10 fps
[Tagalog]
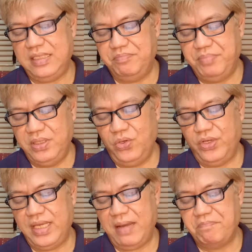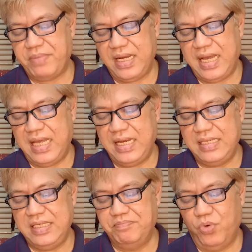ni Binoy ang
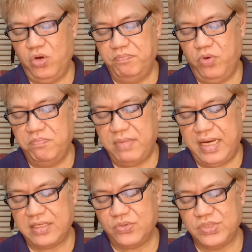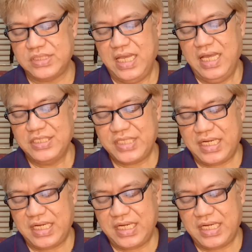pangalan ni Bongbong Marcos sa